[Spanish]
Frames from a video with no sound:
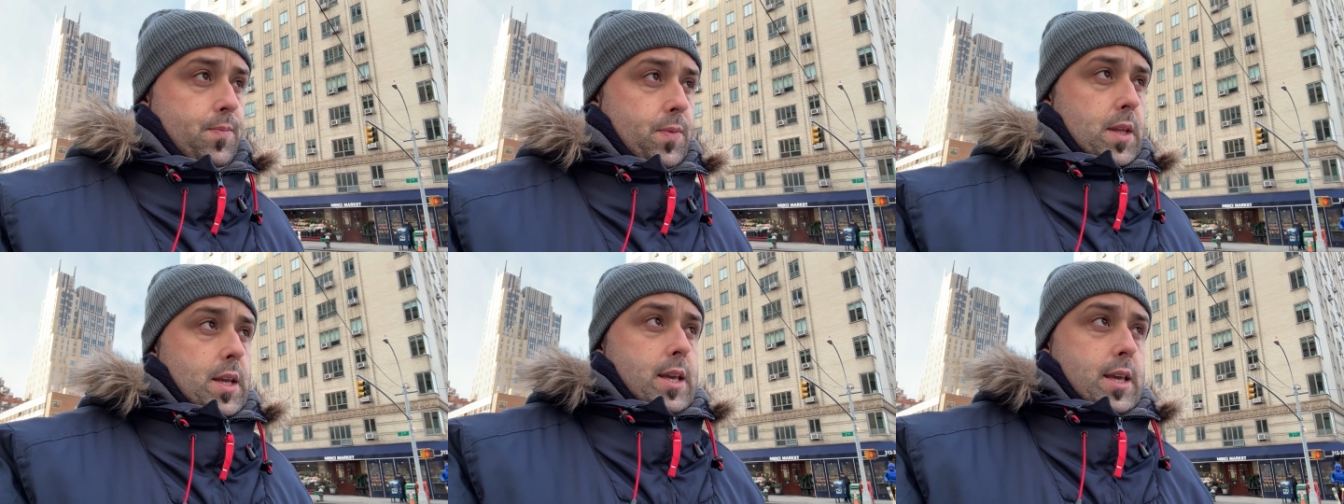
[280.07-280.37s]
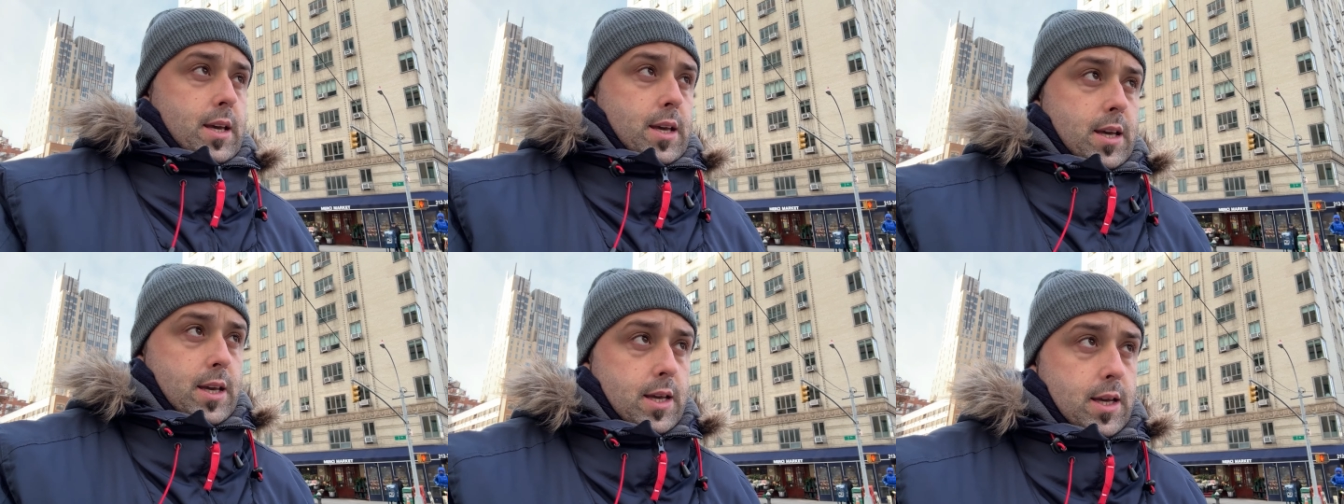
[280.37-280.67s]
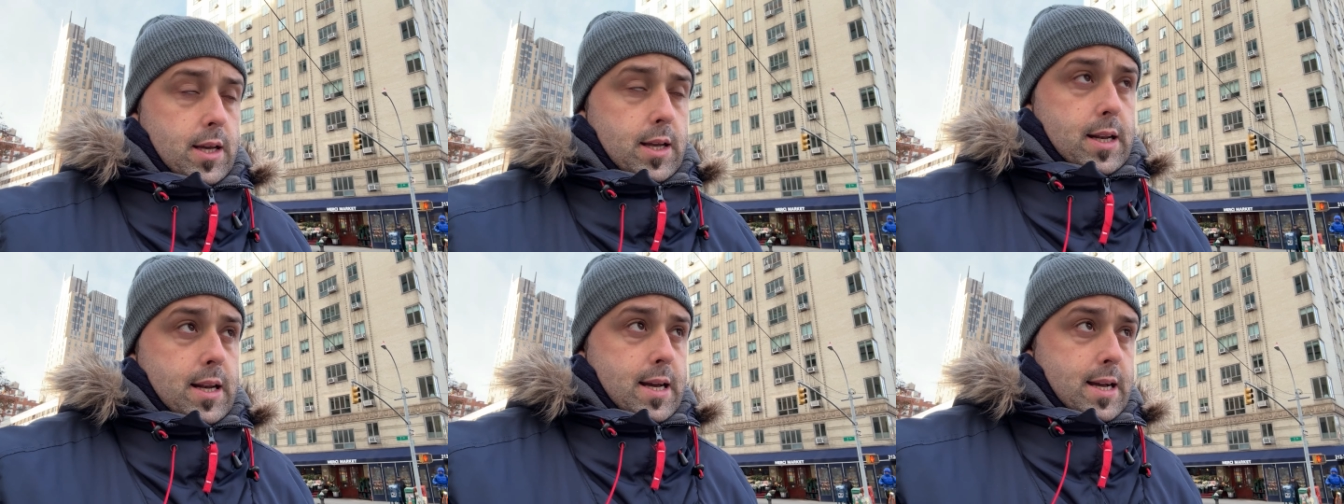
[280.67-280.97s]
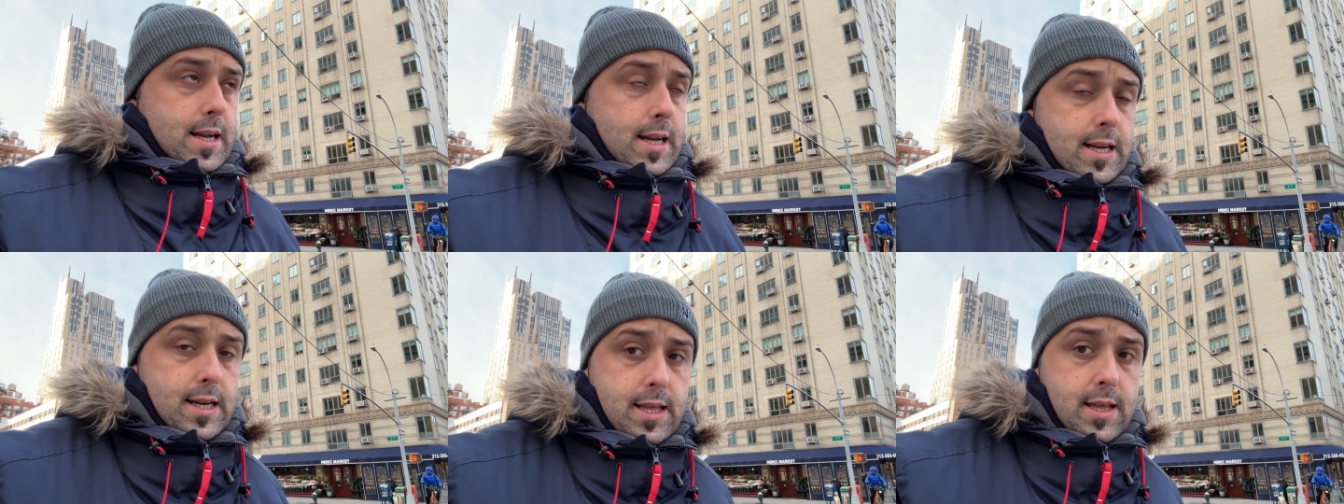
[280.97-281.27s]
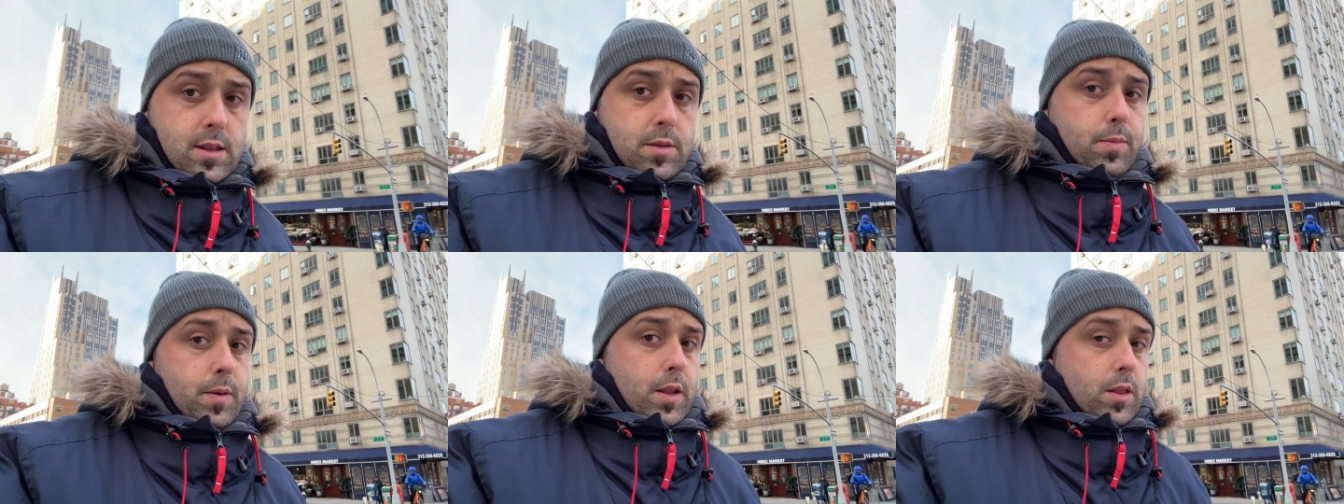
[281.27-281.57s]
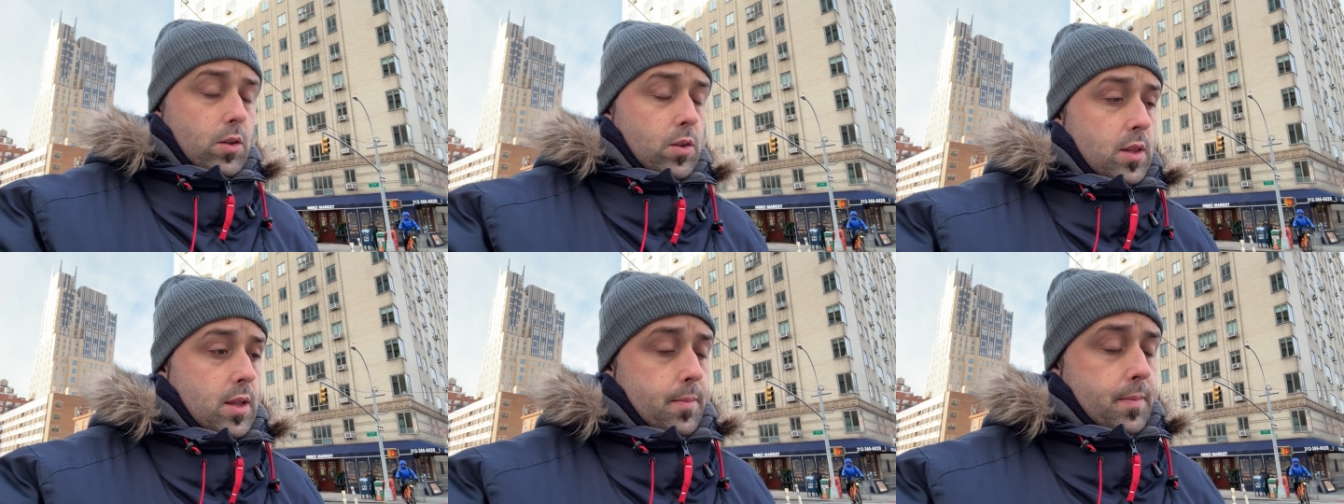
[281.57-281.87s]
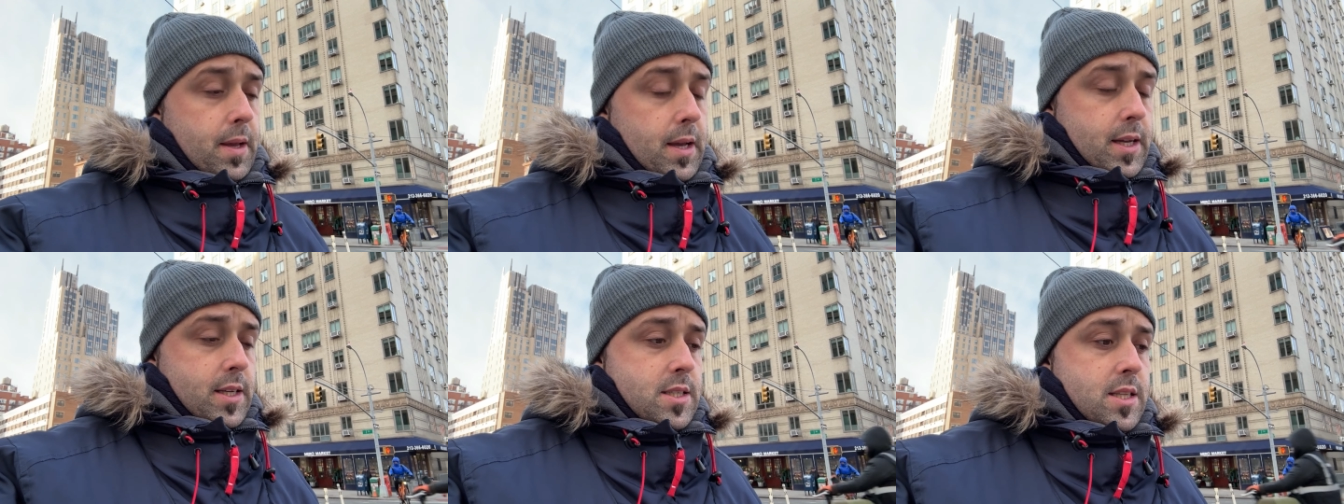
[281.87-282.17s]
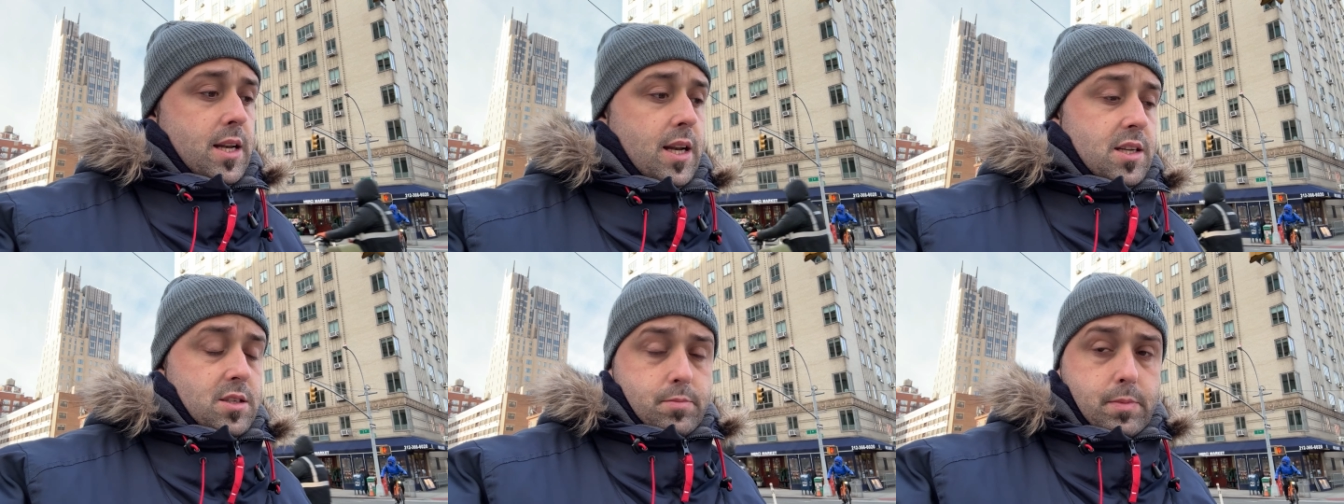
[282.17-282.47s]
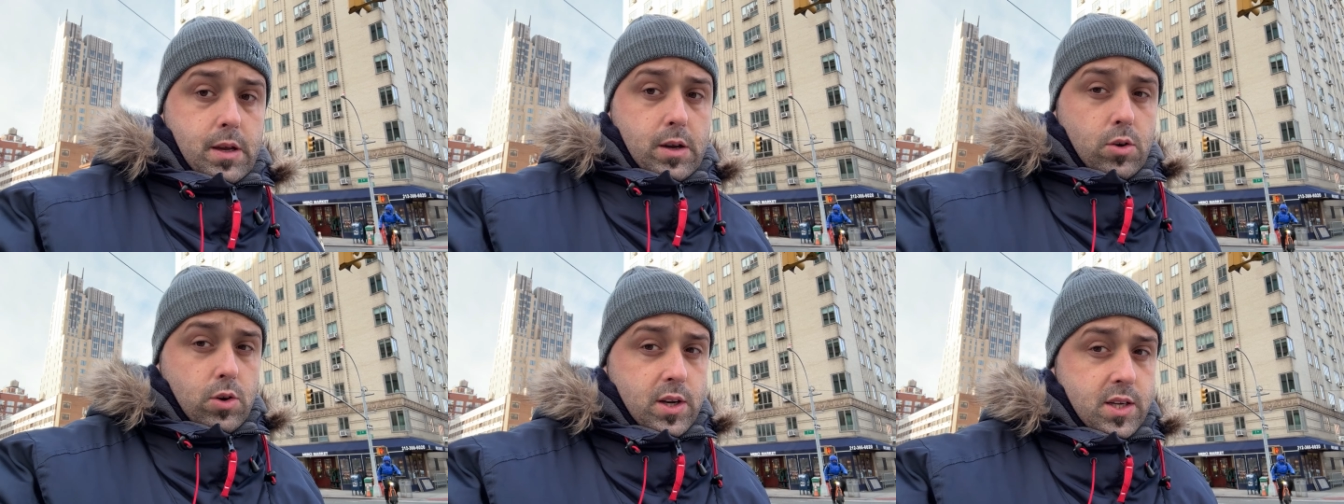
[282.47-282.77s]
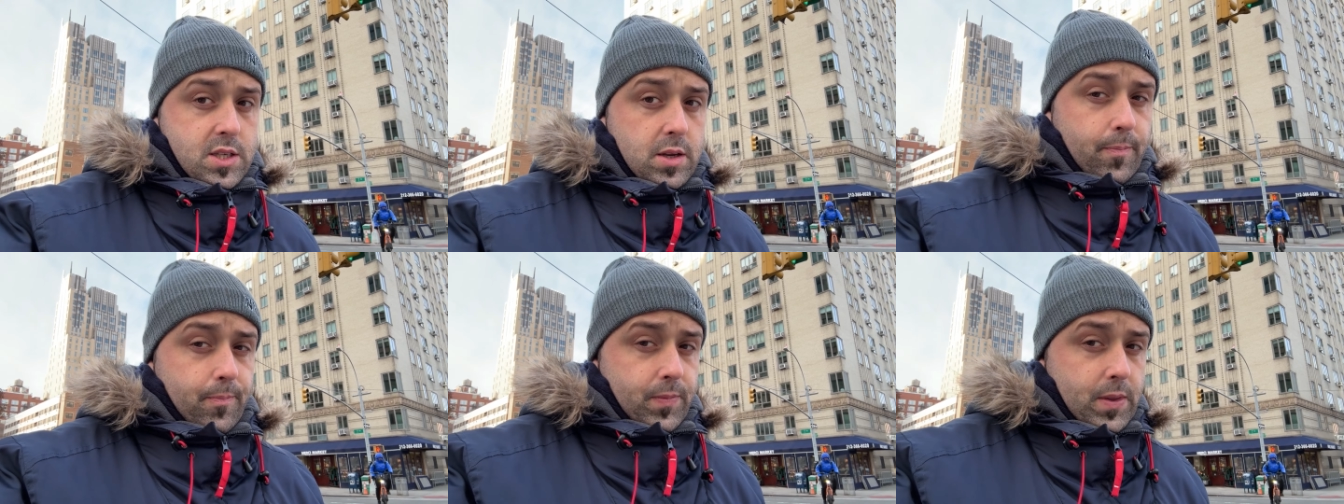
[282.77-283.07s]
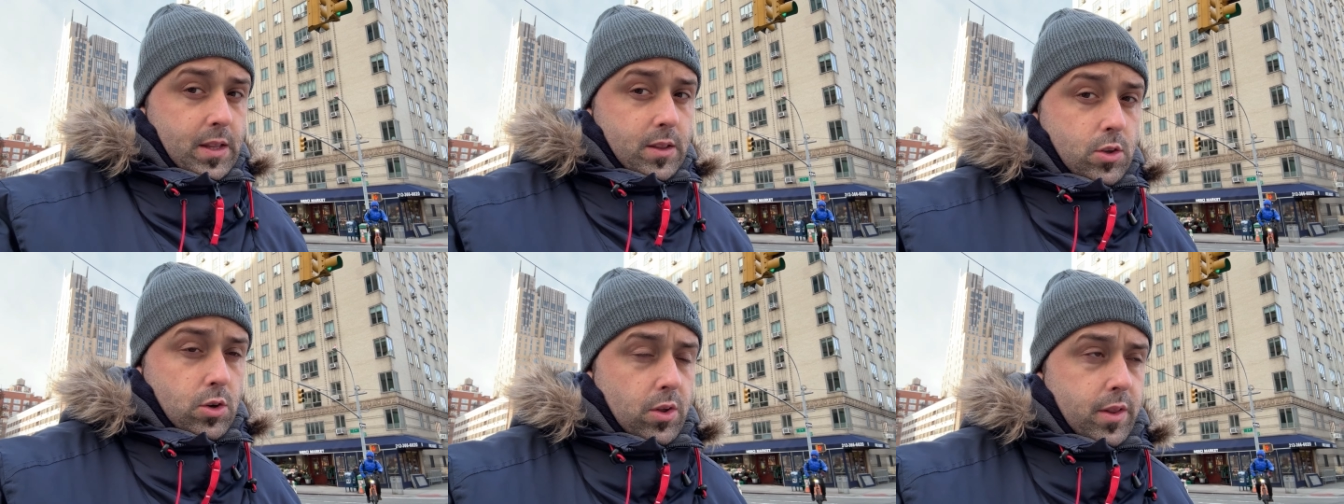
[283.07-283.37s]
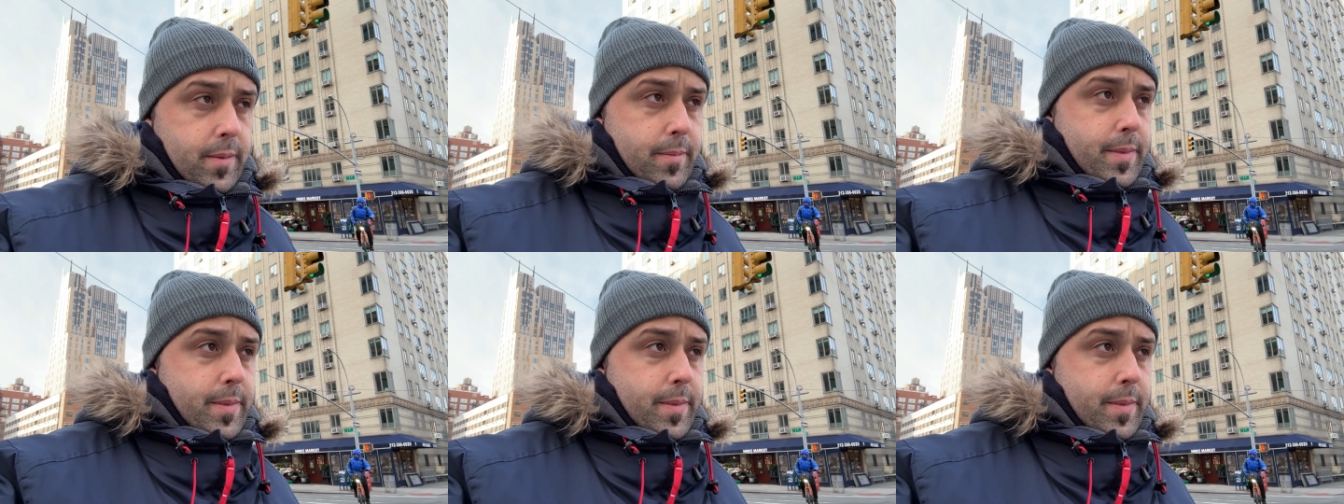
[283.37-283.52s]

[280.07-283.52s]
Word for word: y que la calidad-precio también es de las mejores dentro de